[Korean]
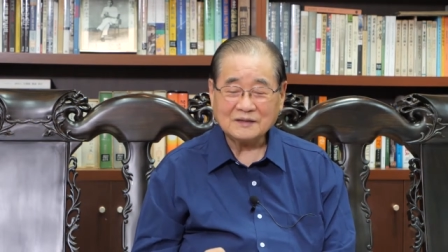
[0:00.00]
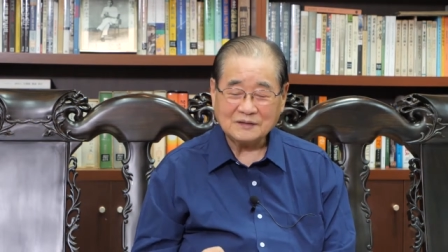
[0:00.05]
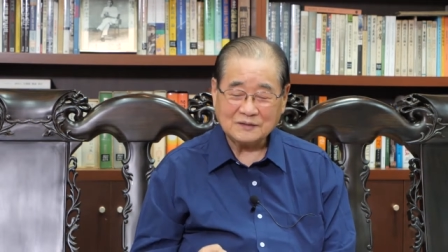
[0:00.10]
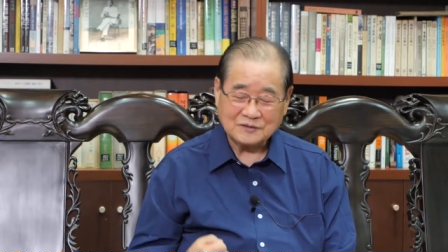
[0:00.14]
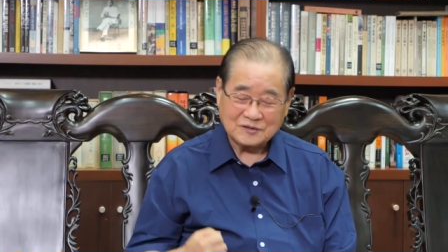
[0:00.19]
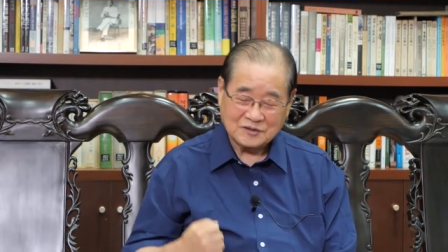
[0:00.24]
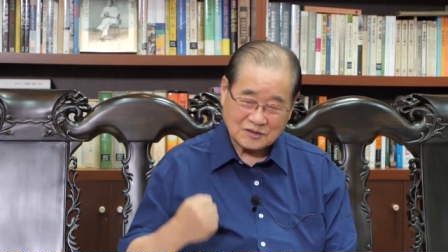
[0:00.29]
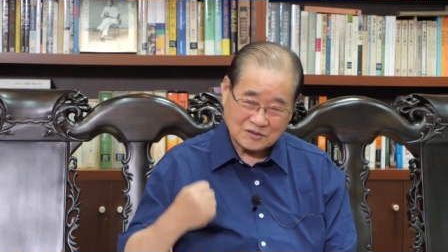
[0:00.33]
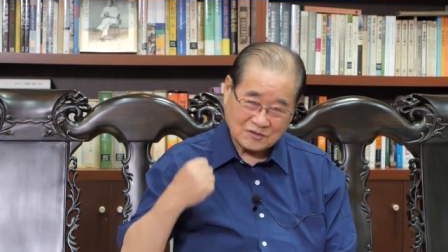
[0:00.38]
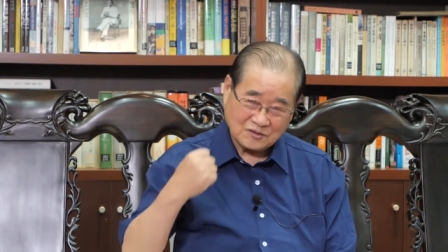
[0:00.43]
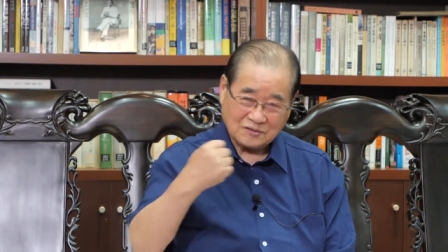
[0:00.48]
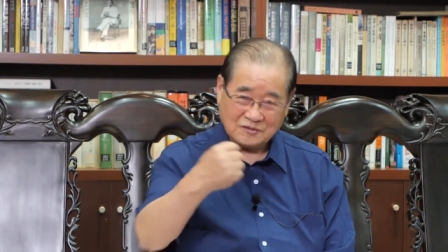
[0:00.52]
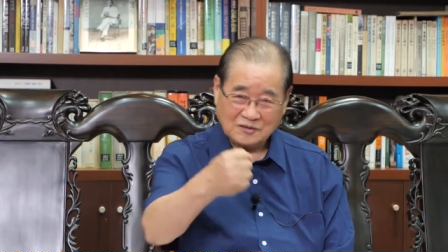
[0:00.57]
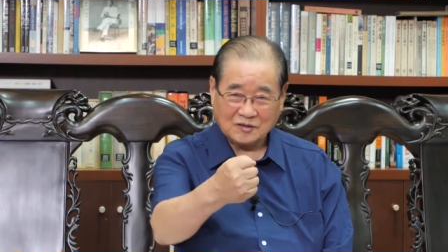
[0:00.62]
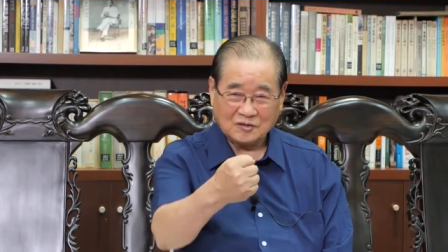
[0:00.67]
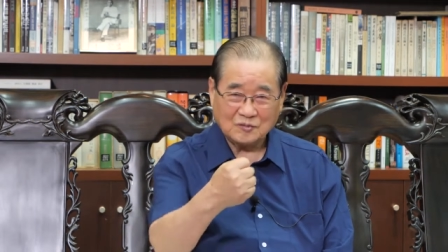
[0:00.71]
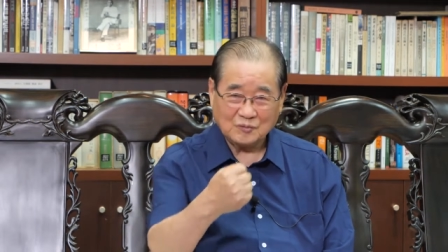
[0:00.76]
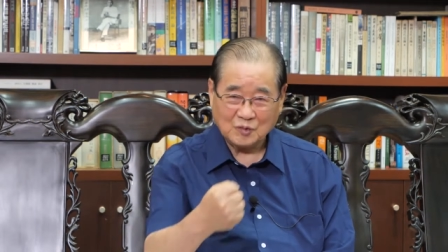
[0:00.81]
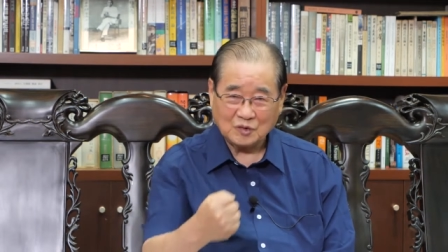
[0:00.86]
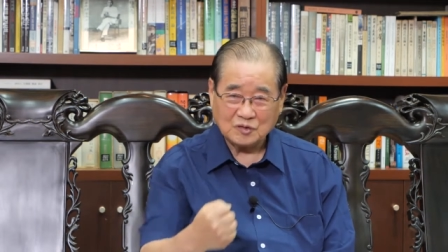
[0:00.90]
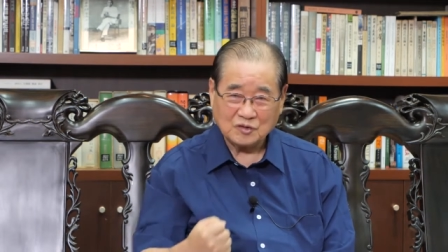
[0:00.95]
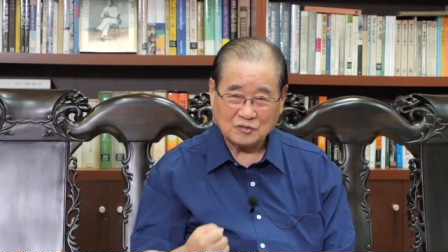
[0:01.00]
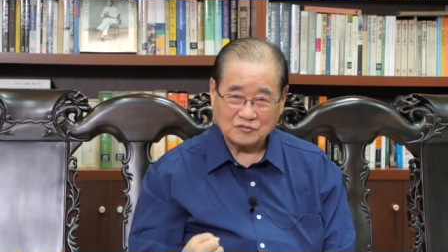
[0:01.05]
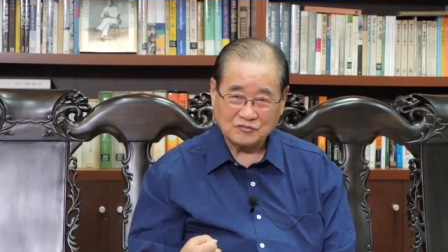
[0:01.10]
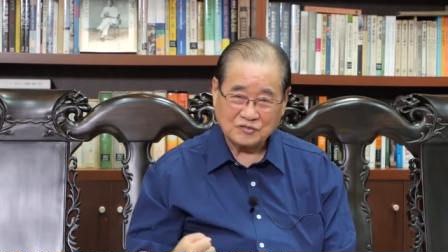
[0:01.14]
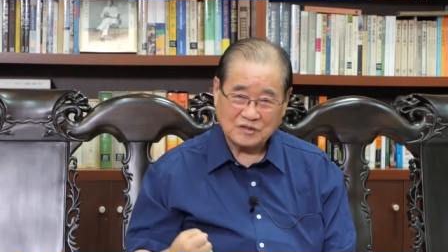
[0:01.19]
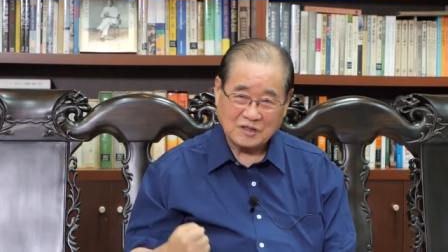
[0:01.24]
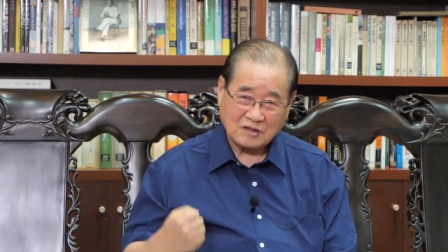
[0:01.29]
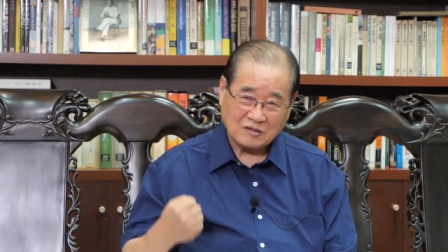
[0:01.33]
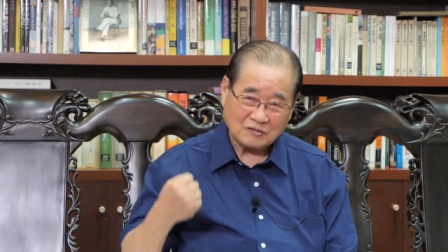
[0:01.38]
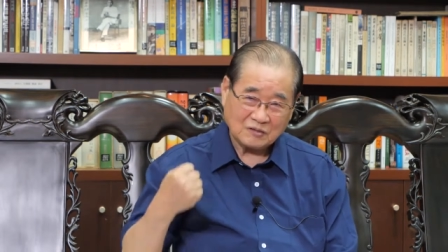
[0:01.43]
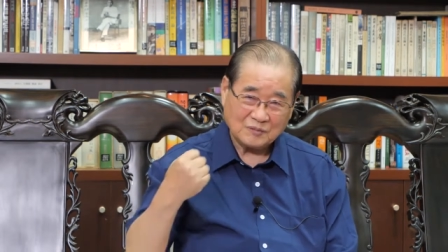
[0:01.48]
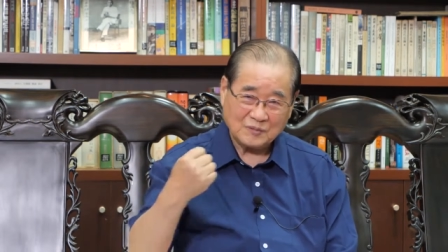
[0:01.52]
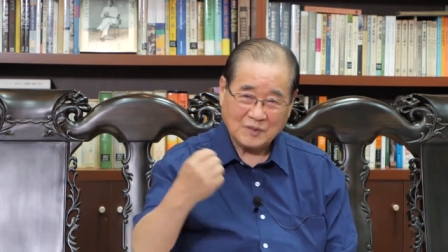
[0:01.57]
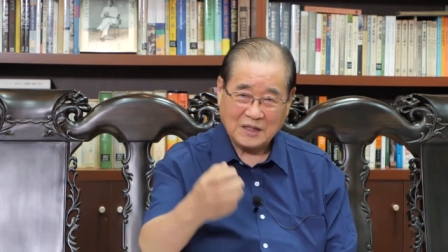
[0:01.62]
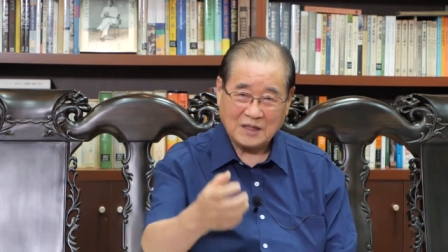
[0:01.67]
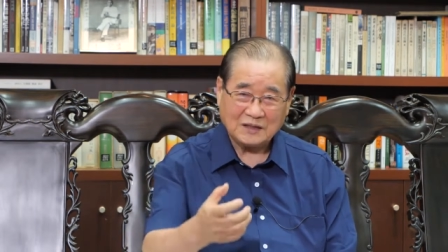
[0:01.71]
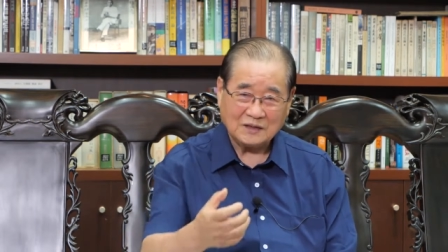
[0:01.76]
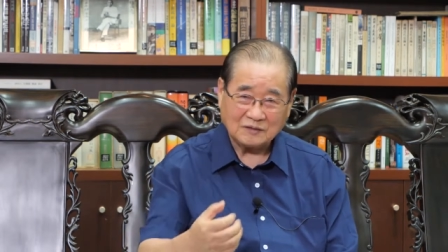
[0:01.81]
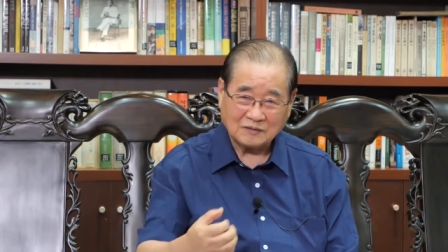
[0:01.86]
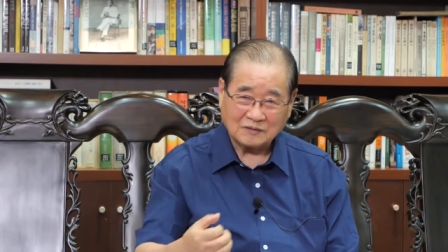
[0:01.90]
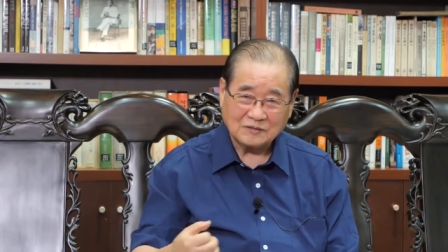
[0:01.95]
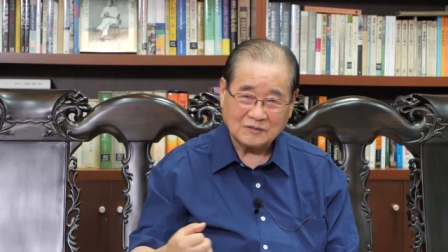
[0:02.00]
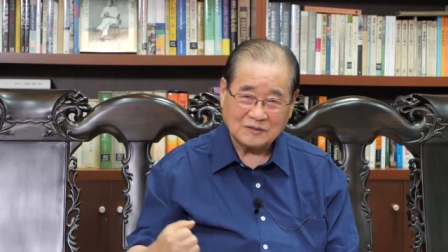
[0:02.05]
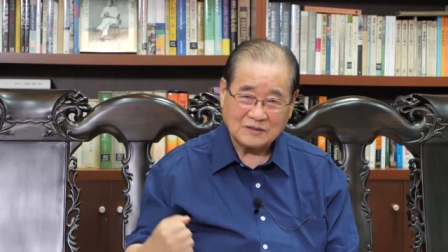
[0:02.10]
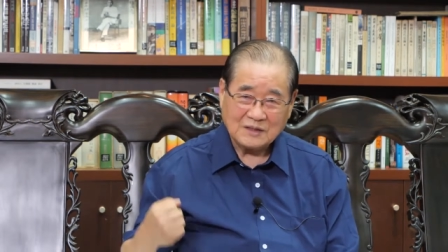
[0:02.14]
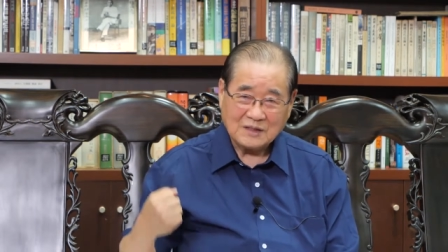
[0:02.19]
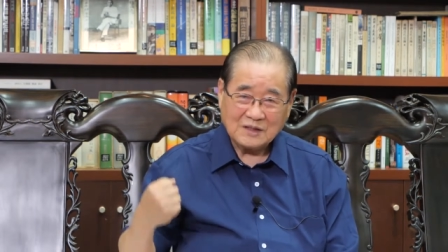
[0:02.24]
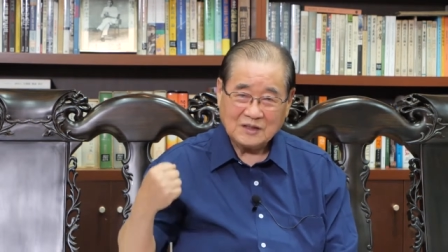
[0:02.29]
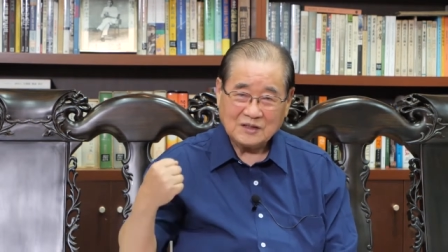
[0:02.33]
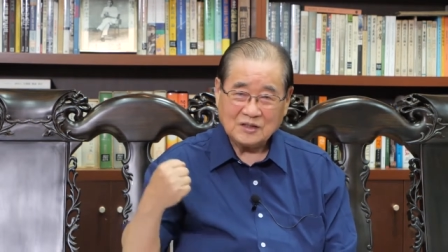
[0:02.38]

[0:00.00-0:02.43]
그 직선제도 먼저 주장하고 막 이렇게